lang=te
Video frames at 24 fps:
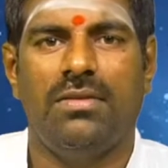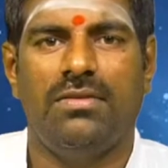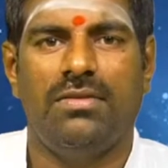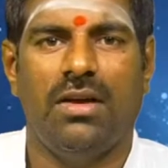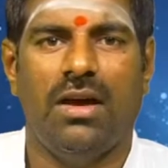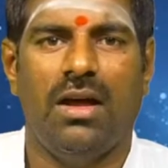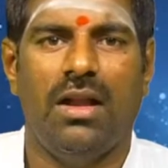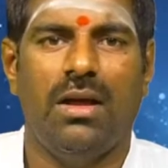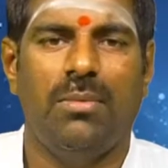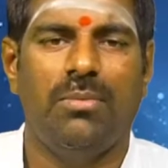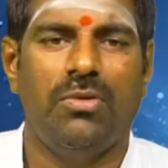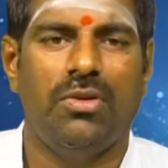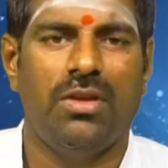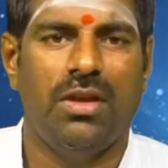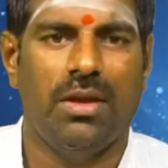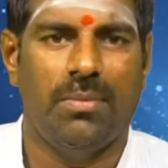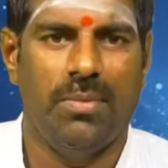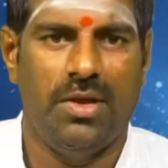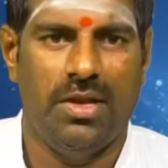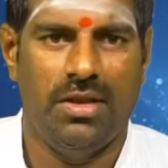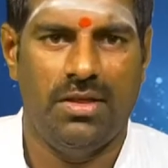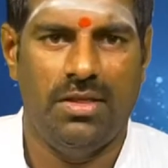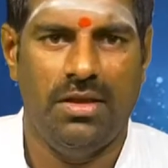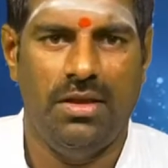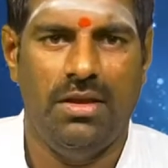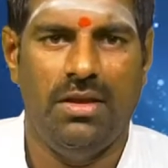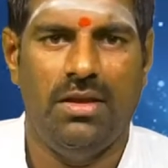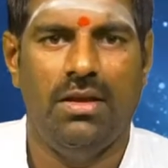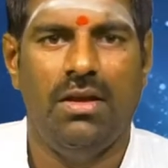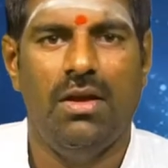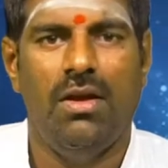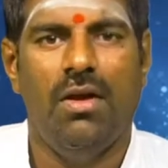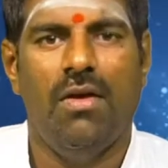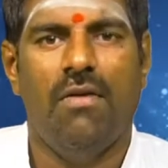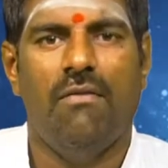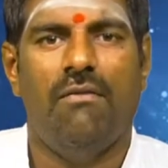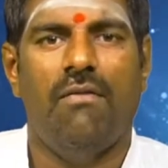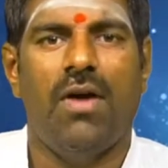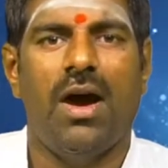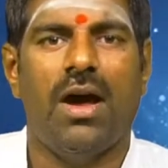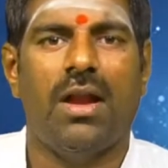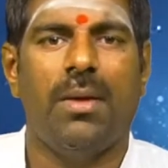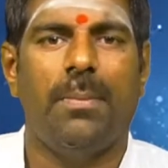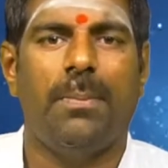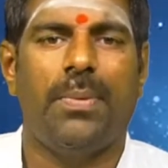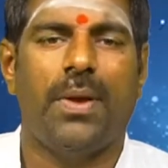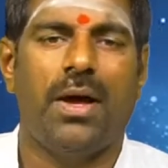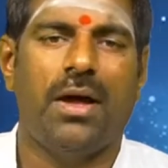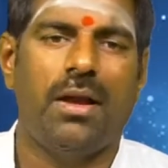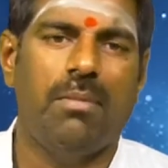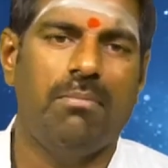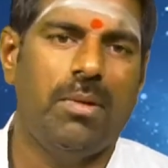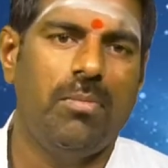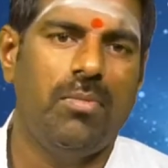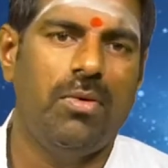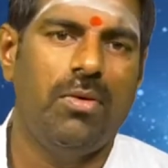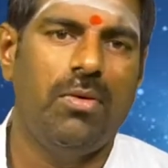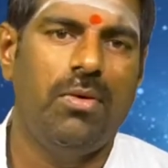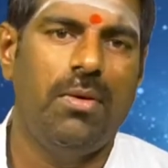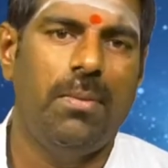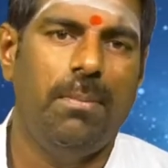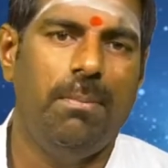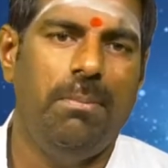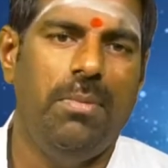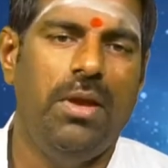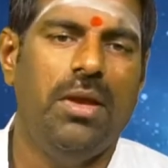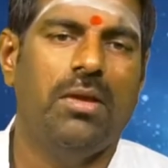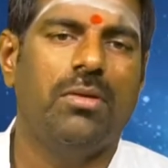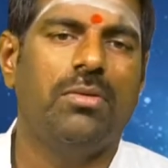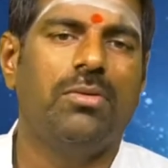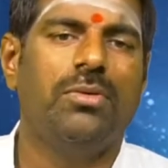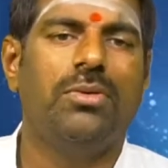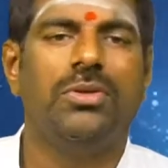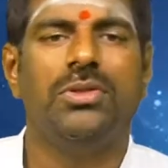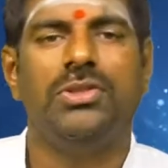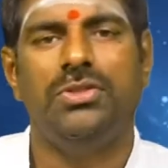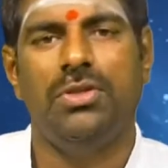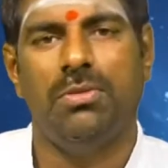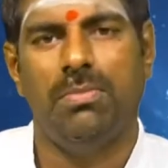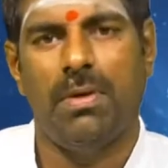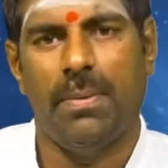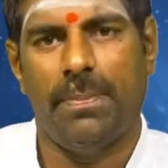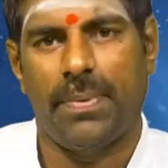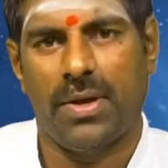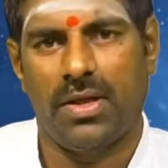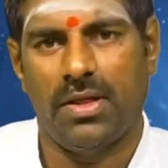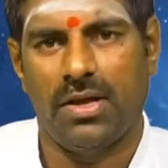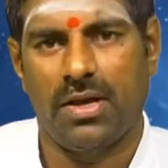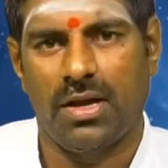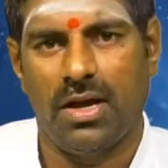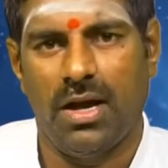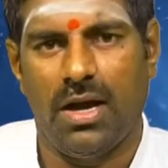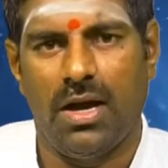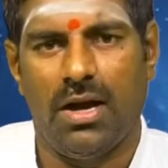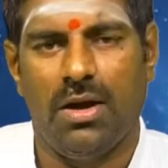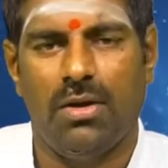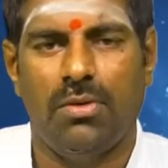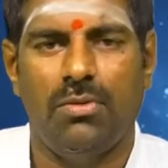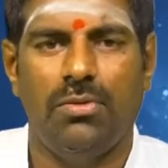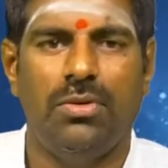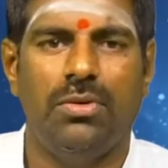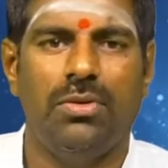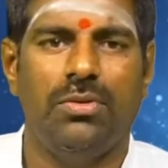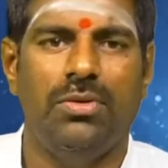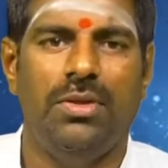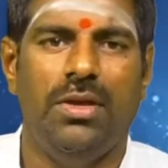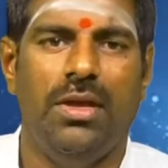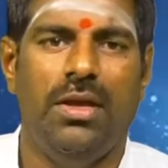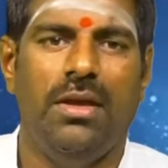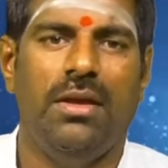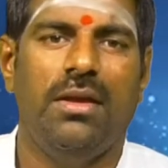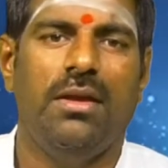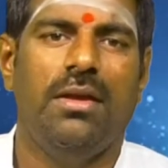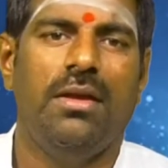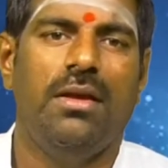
చాలా ముఖ్యమైనది వారం ప్రారంభంలో మీకు శుభప్రదంగా ఉంటుంది